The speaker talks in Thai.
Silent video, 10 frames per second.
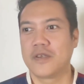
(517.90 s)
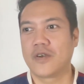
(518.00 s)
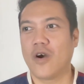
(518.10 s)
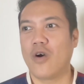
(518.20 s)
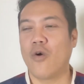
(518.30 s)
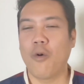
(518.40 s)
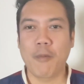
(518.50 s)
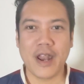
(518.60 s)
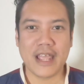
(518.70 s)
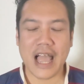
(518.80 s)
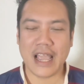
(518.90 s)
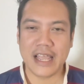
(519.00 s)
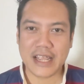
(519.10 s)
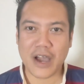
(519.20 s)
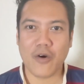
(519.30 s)
ก็คงไม่ได้อยากเห็น
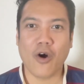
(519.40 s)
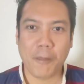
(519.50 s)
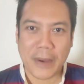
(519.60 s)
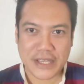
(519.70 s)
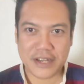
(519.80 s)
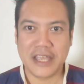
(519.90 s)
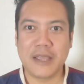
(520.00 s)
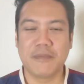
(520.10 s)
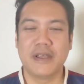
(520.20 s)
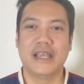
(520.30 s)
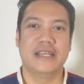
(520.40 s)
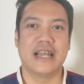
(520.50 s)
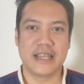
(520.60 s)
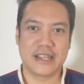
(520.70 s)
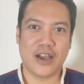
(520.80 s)
เขาออกไปจากทีมอยาก
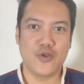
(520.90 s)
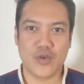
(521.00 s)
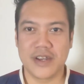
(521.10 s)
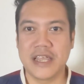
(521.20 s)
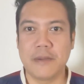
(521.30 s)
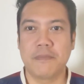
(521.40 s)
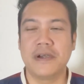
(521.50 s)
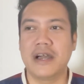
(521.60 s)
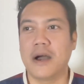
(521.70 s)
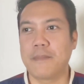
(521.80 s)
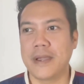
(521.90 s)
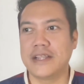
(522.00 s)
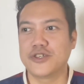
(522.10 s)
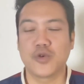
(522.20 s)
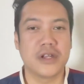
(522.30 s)
เห็นเขาอยู่กับทีมเพื่อเป็น
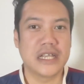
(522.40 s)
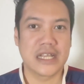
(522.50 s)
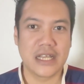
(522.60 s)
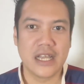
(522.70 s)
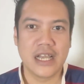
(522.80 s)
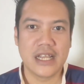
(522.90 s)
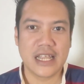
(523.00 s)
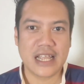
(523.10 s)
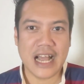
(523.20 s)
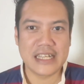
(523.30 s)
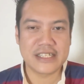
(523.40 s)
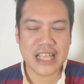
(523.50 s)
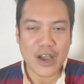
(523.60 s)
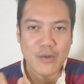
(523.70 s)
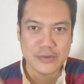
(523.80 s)
ส่วนหนึ่งในการสร้า
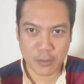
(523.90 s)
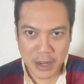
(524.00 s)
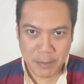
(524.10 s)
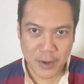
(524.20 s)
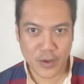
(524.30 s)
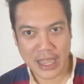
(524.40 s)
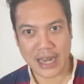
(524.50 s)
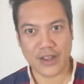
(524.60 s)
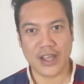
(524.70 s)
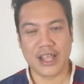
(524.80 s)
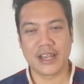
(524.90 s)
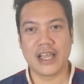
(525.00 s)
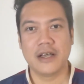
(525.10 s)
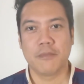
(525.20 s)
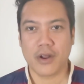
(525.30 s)
งความสำเร็จไปด้วยกันแล้วกันนะ
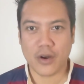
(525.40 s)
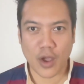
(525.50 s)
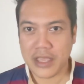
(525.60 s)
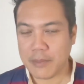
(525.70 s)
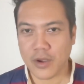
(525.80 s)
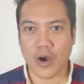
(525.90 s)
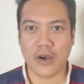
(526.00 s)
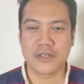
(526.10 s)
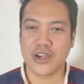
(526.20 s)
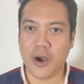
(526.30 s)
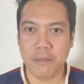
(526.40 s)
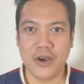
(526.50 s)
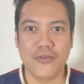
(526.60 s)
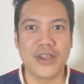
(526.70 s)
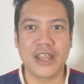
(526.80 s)
เพราะรอยยิ้มของจาขอบเมอ
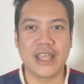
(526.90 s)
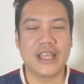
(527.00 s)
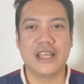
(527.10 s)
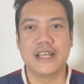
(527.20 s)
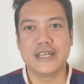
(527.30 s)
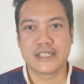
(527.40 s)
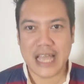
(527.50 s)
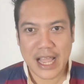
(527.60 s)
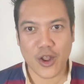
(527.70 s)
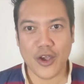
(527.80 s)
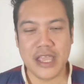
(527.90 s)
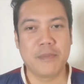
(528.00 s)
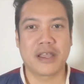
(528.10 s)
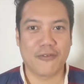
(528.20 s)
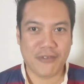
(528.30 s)
ร์ฟี่นี่สร้างรอยยิ้มให้
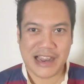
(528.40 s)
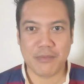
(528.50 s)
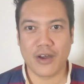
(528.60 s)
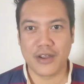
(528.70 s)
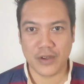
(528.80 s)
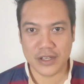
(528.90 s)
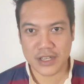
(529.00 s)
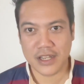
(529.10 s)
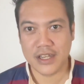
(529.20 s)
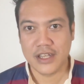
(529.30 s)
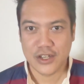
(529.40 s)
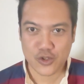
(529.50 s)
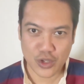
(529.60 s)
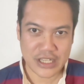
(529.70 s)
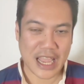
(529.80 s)
กับแฟนบอลนิวคาสเซิลส่
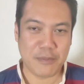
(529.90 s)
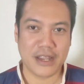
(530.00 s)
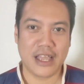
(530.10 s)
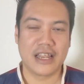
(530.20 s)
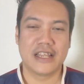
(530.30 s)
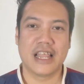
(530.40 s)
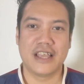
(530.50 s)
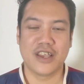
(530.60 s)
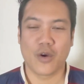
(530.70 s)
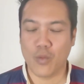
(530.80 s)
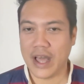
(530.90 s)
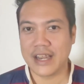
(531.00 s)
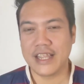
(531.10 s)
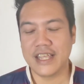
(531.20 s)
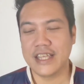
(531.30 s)
วนใหญ่เหมือนกันนะอย่างวัน
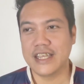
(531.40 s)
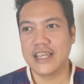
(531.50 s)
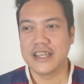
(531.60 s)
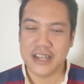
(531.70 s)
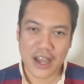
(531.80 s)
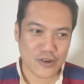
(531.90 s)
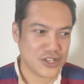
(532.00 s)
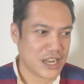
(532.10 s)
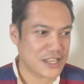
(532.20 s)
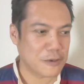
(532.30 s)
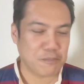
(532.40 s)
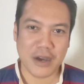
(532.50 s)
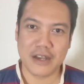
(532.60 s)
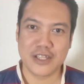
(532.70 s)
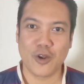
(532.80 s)
ที่เอาชนะสเปอ
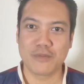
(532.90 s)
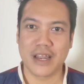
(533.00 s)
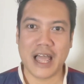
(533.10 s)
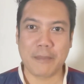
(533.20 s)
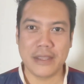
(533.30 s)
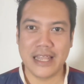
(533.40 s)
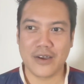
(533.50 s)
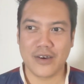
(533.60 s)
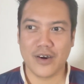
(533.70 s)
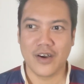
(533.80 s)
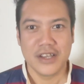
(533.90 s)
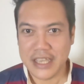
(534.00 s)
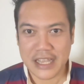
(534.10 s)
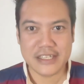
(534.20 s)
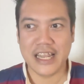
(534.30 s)
ร์ถล่มทลายปีแล้วก็ยิ
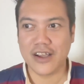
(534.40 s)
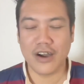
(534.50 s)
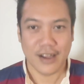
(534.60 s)
งเสร็จแล้วก็